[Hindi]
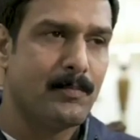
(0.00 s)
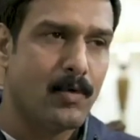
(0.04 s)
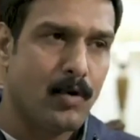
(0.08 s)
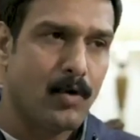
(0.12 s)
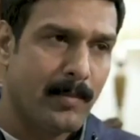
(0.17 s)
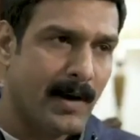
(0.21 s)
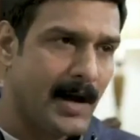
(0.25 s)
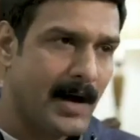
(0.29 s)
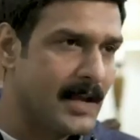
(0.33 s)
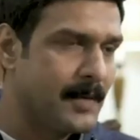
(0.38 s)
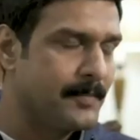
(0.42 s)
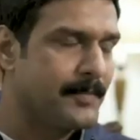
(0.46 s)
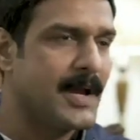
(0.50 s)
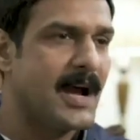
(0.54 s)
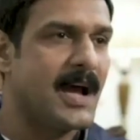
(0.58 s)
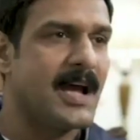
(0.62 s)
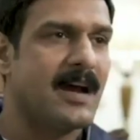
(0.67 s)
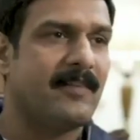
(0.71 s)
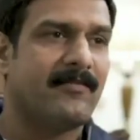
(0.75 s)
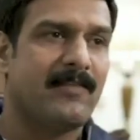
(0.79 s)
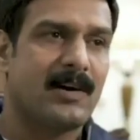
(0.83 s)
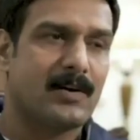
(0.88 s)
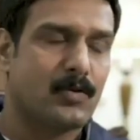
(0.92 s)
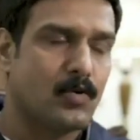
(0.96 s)
मोबाइल पे
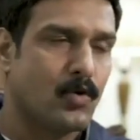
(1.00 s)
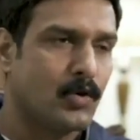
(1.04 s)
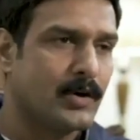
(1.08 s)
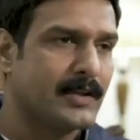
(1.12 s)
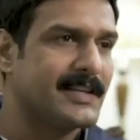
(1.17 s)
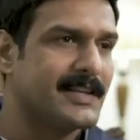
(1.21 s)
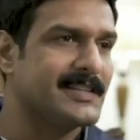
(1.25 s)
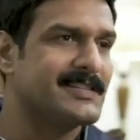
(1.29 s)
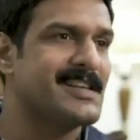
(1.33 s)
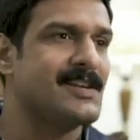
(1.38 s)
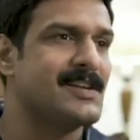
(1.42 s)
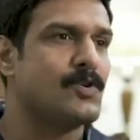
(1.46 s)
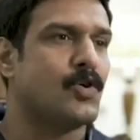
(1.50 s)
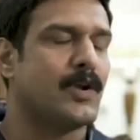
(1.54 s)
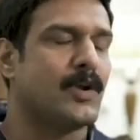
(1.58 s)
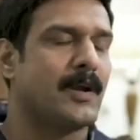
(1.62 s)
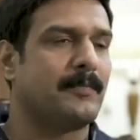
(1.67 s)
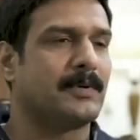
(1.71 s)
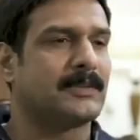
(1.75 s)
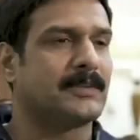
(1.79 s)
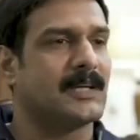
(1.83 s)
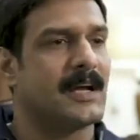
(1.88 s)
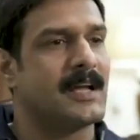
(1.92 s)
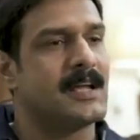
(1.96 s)
आया हुआ कोड किसी को ना
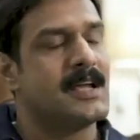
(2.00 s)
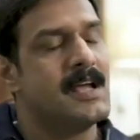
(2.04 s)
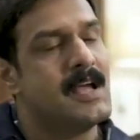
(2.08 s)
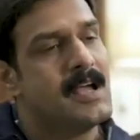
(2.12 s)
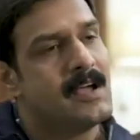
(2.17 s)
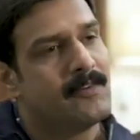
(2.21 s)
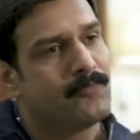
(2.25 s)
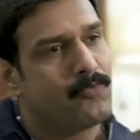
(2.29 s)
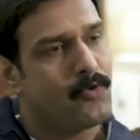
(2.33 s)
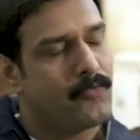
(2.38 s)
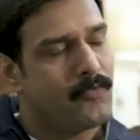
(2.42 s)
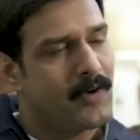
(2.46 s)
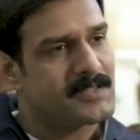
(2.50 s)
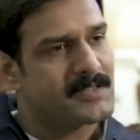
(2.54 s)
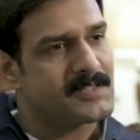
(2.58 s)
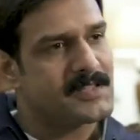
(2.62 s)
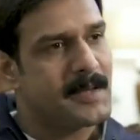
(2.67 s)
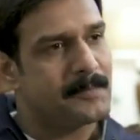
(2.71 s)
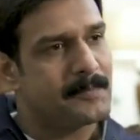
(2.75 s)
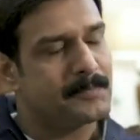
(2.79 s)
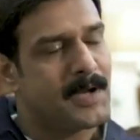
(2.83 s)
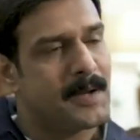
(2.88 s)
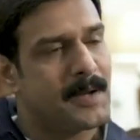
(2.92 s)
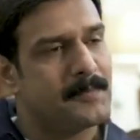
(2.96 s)
बताएं वो
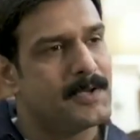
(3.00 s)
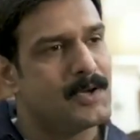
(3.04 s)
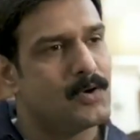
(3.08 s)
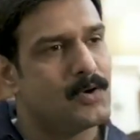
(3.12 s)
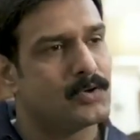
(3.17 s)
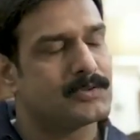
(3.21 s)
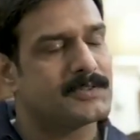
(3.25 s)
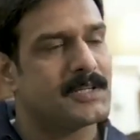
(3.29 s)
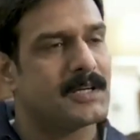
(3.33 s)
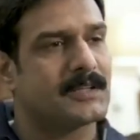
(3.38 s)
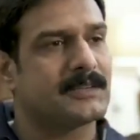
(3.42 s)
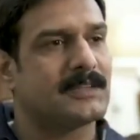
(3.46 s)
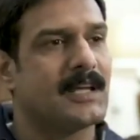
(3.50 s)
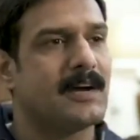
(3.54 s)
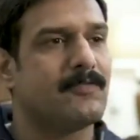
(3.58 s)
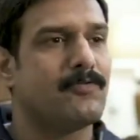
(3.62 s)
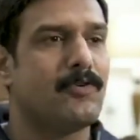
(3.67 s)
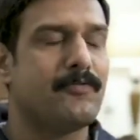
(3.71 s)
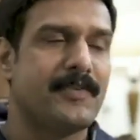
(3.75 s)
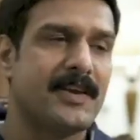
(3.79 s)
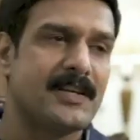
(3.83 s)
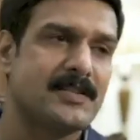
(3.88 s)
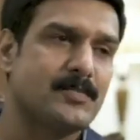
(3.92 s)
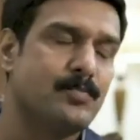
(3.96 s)
व्हाट्सएप का भी हो सकता है
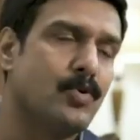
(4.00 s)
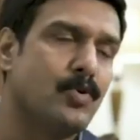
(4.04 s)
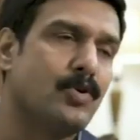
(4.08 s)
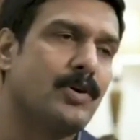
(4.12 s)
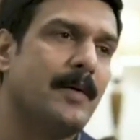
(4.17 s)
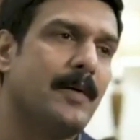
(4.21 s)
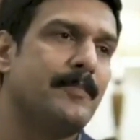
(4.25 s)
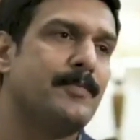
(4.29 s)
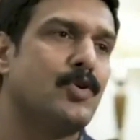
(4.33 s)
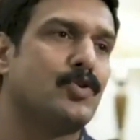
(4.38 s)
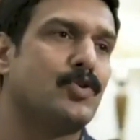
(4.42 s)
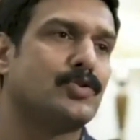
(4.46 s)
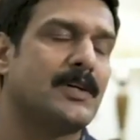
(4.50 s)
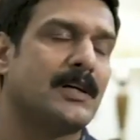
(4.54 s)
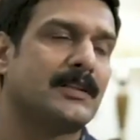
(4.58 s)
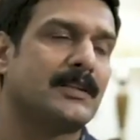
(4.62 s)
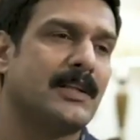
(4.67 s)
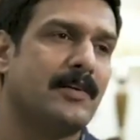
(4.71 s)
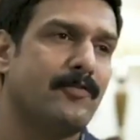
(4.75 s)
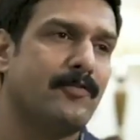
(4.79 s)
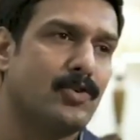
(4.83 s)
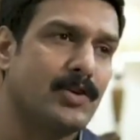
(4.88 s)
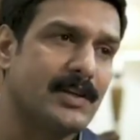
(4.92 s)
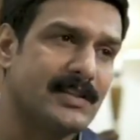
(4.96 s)
वो फेसबुक का भी हो
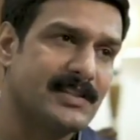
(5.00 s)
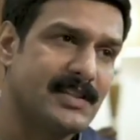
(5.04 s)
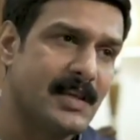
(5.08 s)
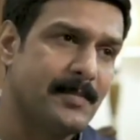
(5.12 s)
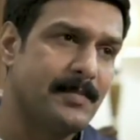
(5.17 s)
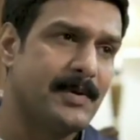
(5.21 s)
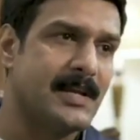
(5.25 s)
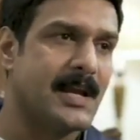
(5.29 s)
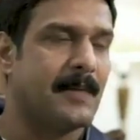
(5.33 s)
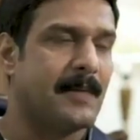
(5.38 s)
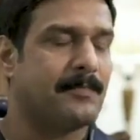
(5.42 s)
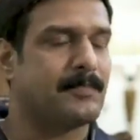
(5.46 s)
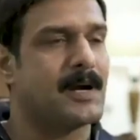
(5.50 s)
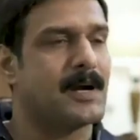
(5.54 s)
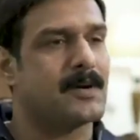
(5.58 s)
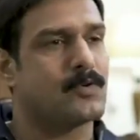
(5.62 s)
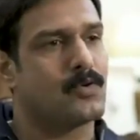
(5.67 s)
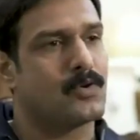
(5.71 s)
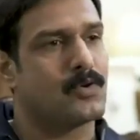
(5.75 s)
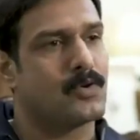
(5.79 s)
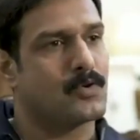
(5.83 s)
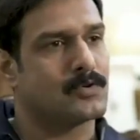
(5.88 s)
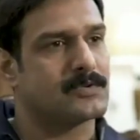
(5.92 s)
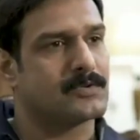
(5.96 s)
सकता है वो किसी भी ऐप का
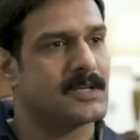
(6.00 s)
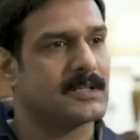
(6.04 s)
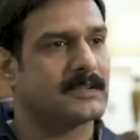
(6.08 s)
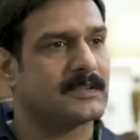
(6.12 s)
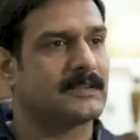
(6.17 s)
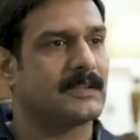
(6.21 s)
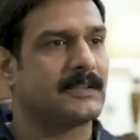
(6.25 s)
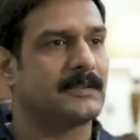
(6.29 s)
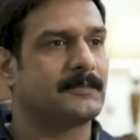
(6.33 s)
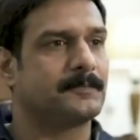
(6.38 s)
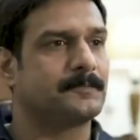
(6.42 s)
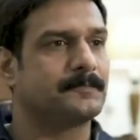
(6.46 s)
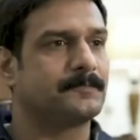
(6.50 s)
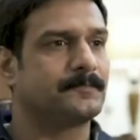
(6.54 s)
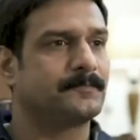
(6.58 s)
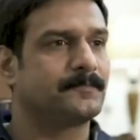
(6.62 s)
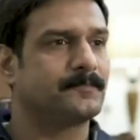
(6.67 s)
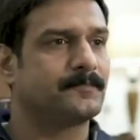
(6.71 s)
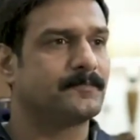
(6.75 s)
कोड हो सकता है